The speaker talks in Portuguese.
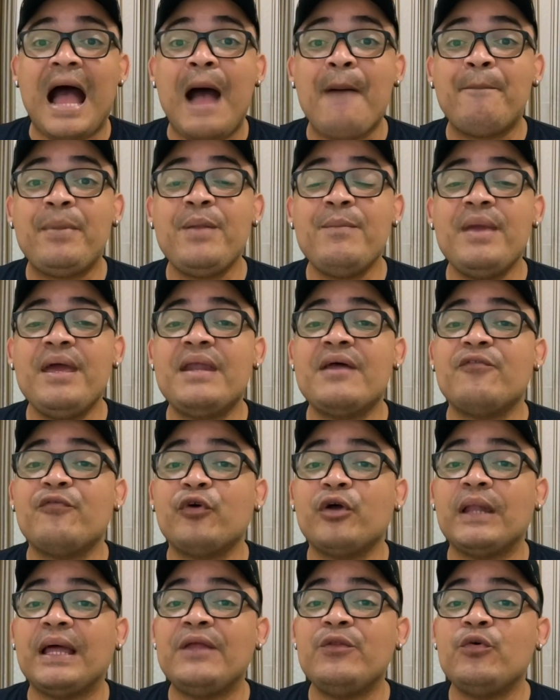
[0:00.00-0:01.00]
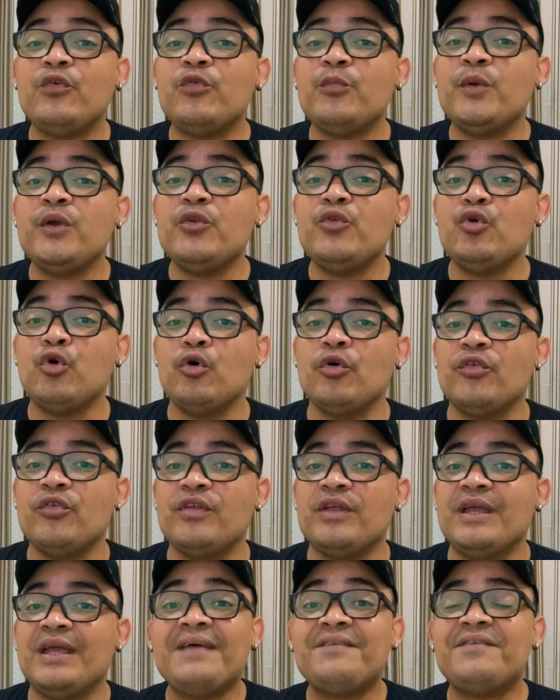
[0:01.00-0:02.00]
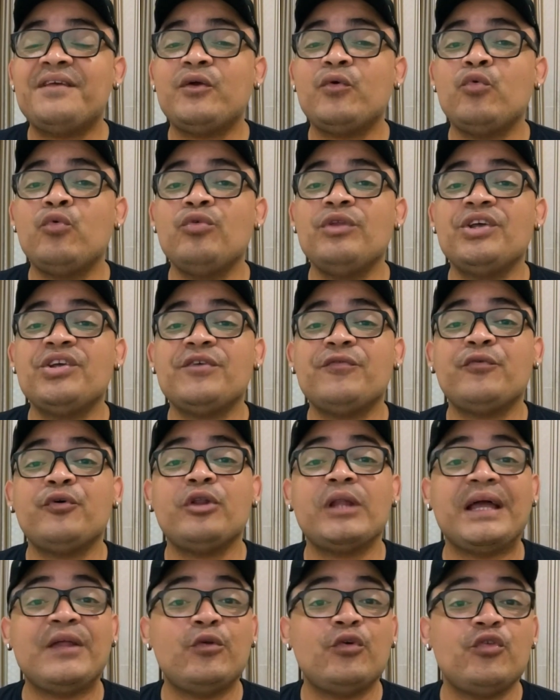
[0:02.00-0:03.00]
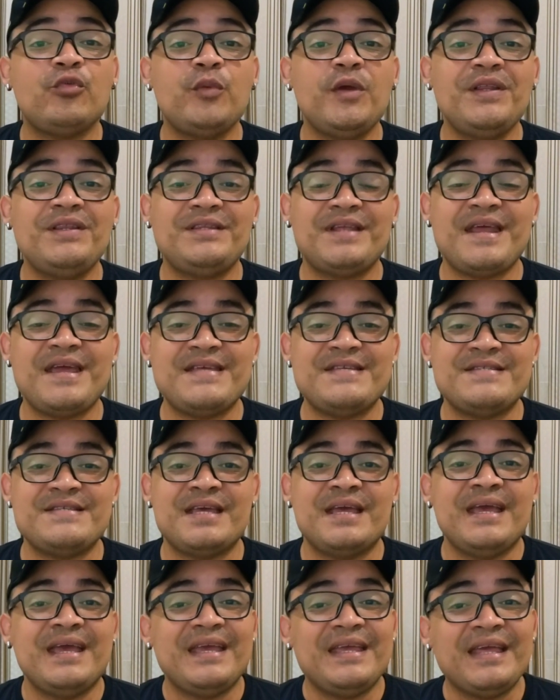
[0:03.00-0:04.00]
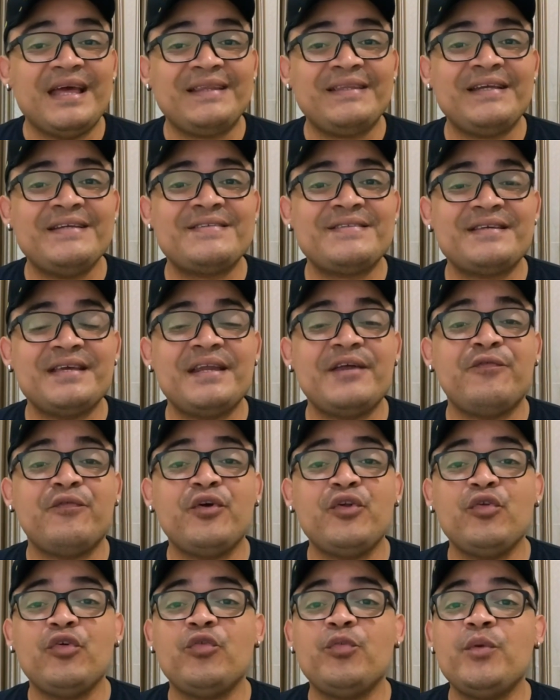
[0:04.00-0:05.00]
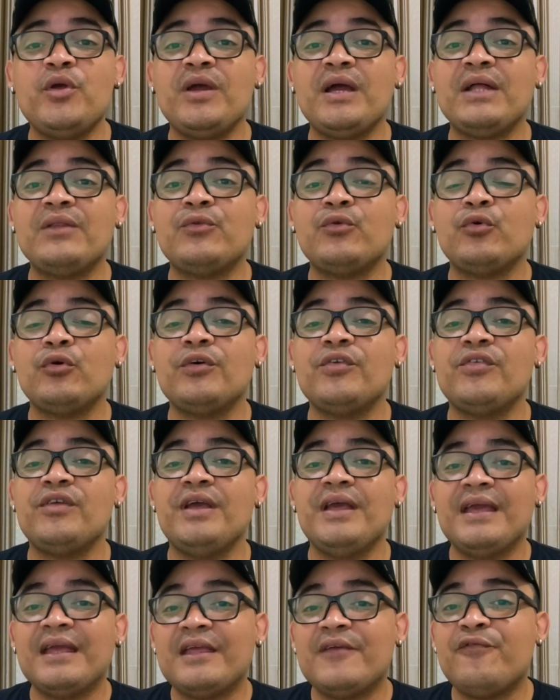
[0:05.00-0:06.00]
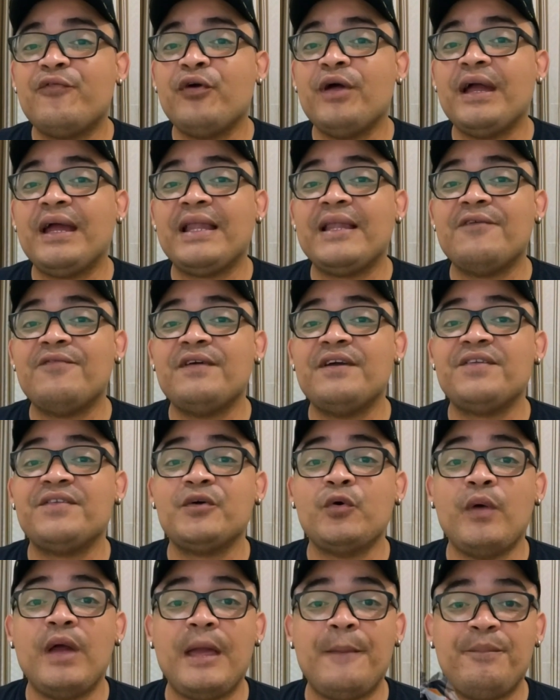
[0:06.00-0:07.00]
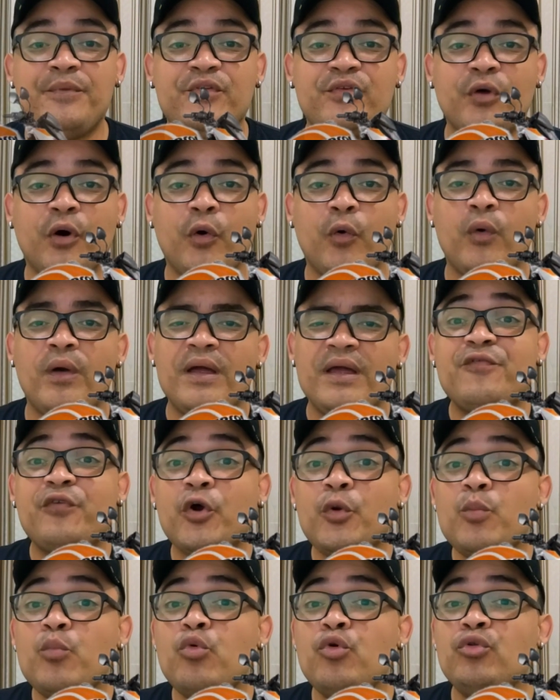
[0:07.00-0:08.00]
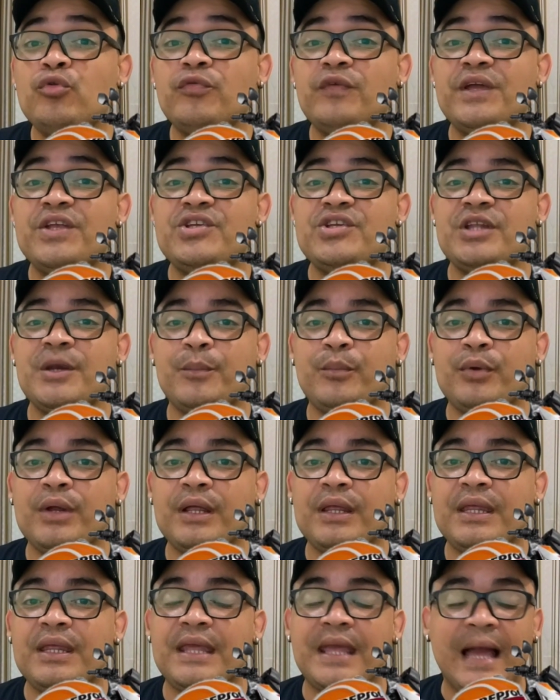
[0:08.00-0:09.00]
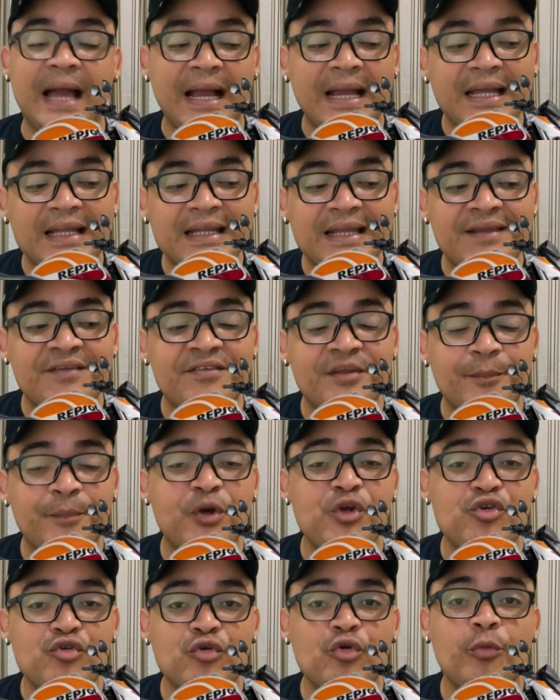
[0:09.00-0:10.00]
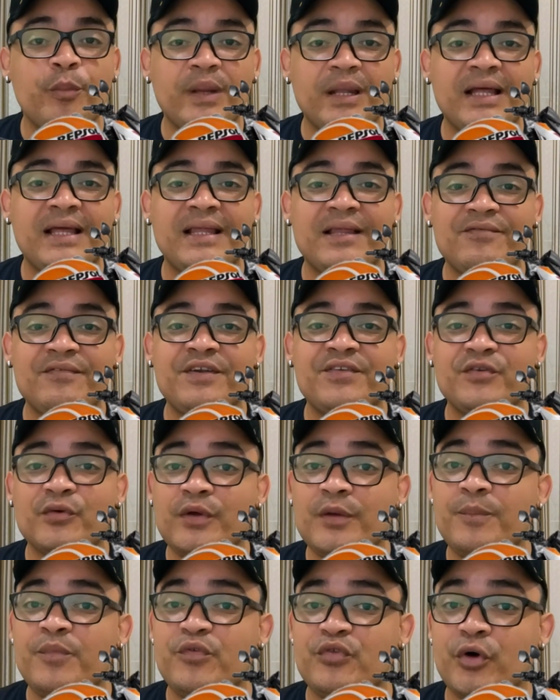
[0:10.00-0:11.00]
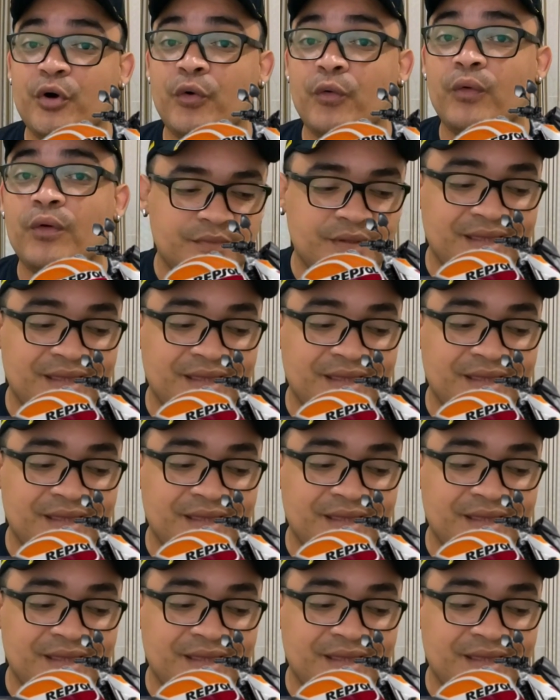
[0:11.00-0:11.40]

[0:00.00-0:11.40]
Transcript: A primeira foi lá em 2012, a segunda já foi lá em 2013 e a terceira foi em 2014, que foi aquela versão Repsol, que foi muito vendida por aqui. A galera se apaixonou pelaquela versão Repsol.